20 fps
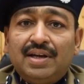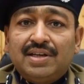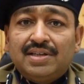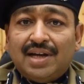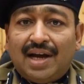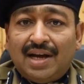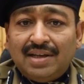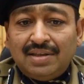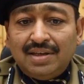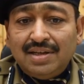
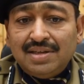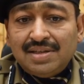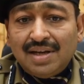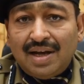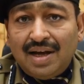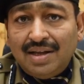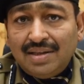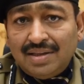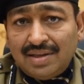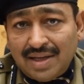साथ ही
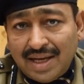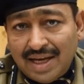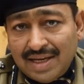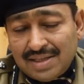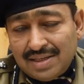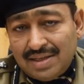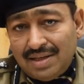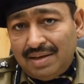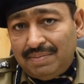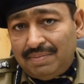साथ
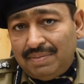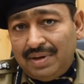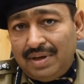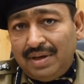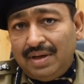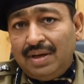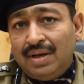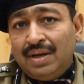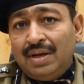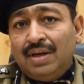ऐसी
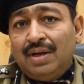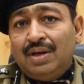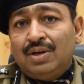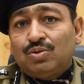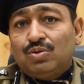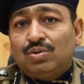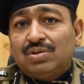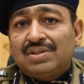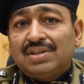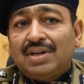भी
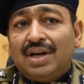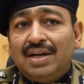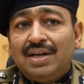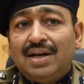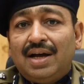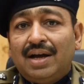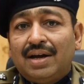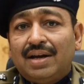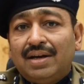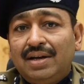सूचनाएं
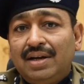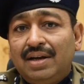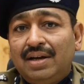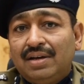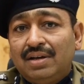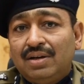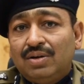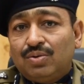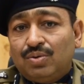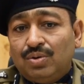आ रही हैं
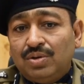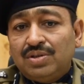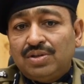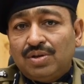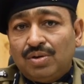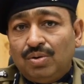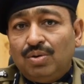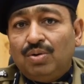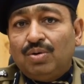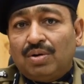कि कुछ
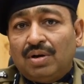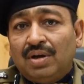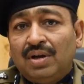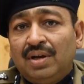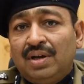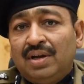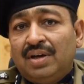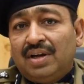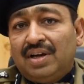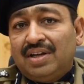लोग
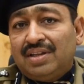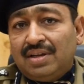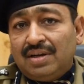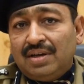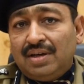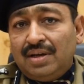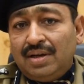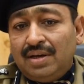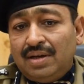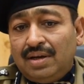
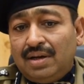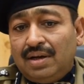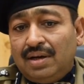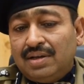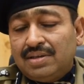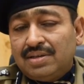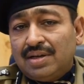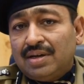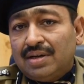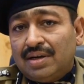इतने
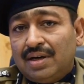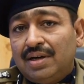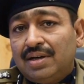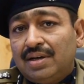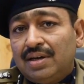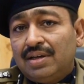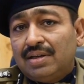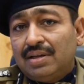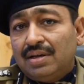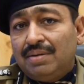संकट
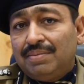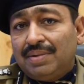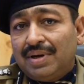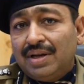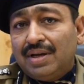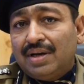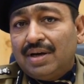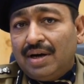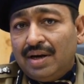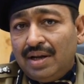की इतनी
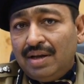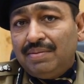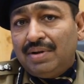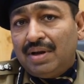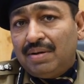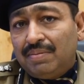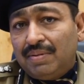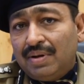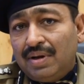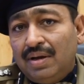बड़ी घड़ी
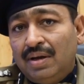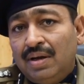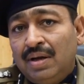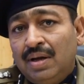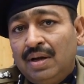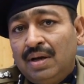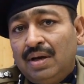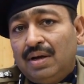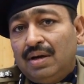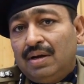में भी
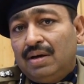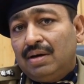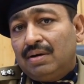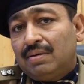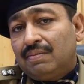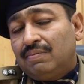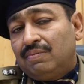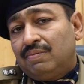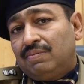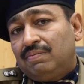
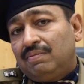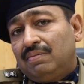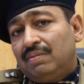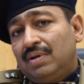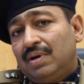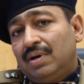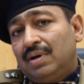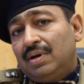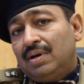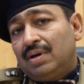
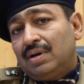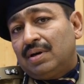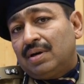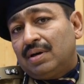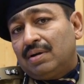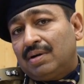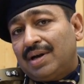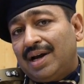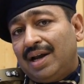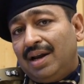
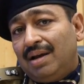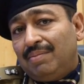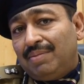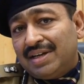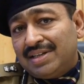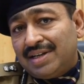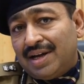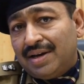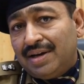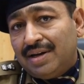काला
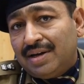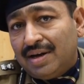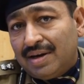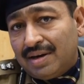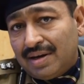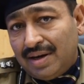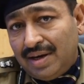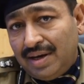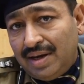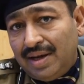बाजारी कर
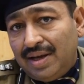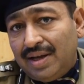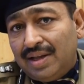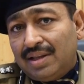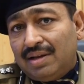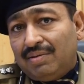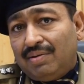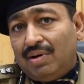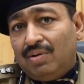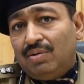रहे हैं
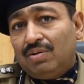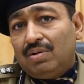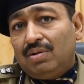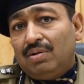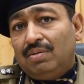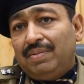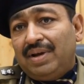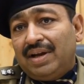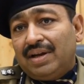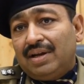दवाओं
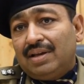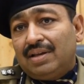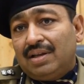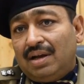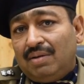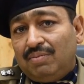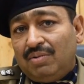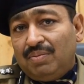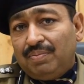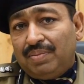को महंगे
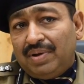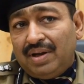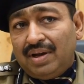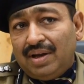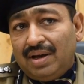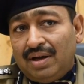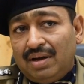दामों पे